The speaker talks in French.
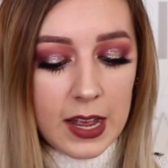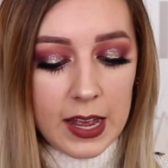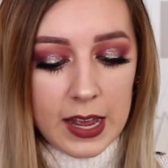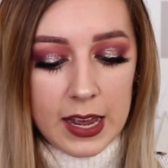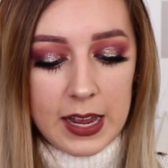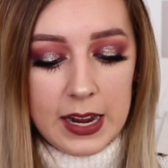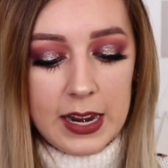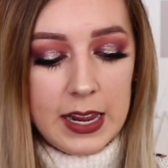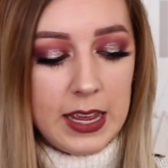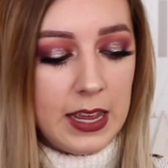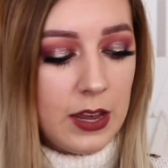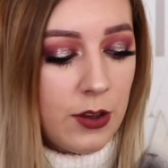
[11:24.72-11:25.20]

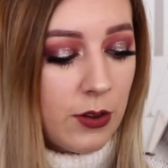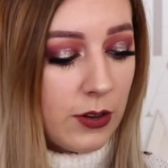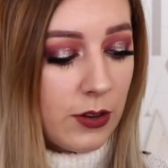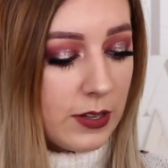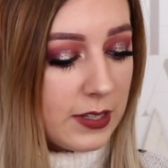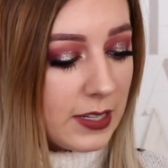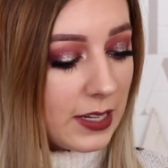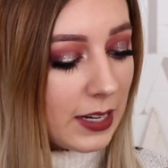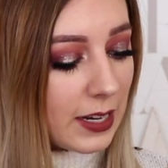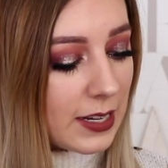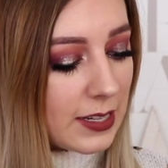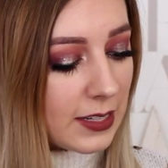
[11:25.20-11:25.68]
elle est
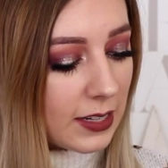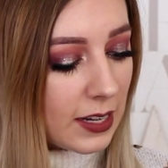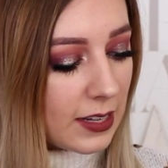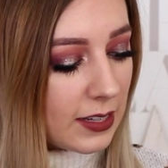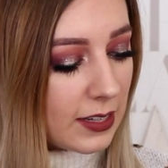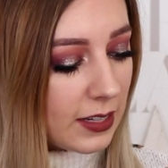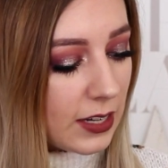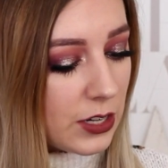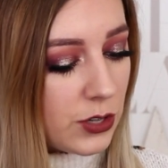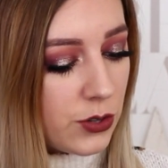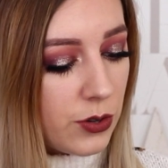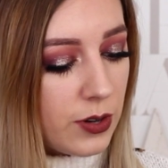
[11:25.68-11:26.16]
très très
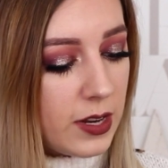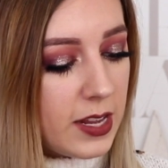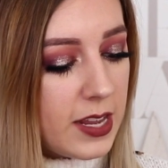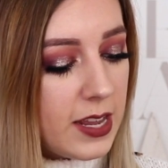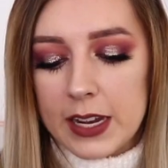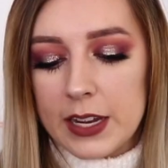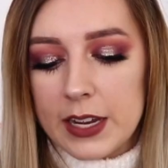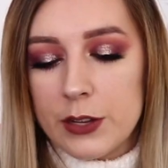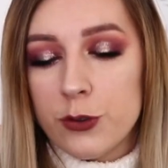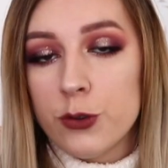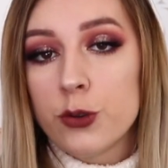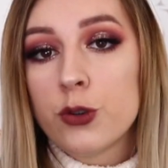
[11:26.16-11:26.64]
très
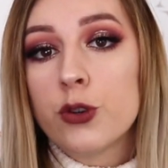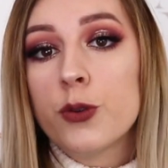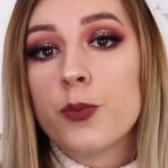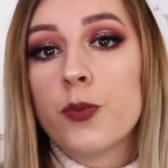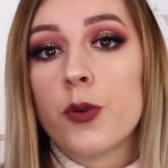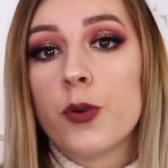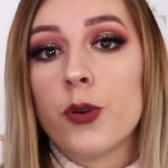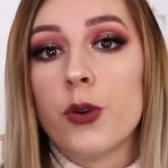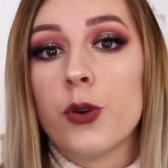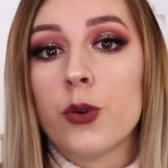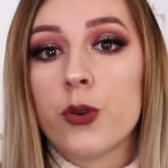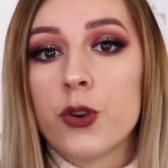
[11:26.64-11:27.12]
jolie et du coup
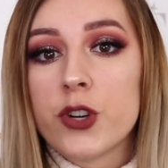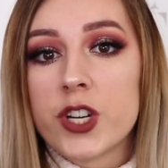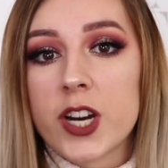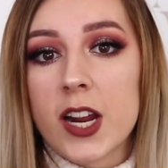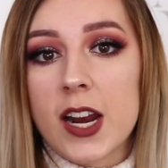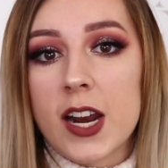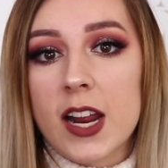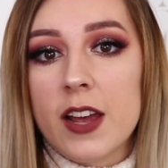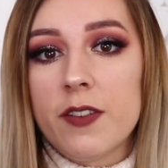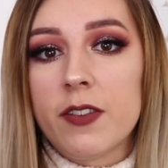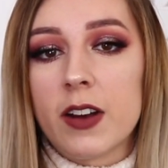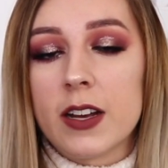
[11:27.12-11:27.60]
pour le rouge
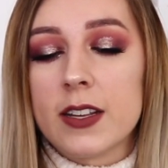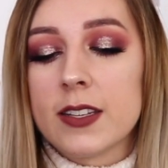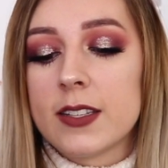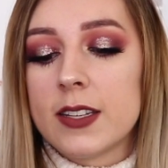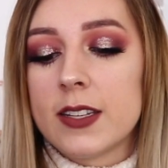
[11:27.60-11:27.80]
à lèvres hein,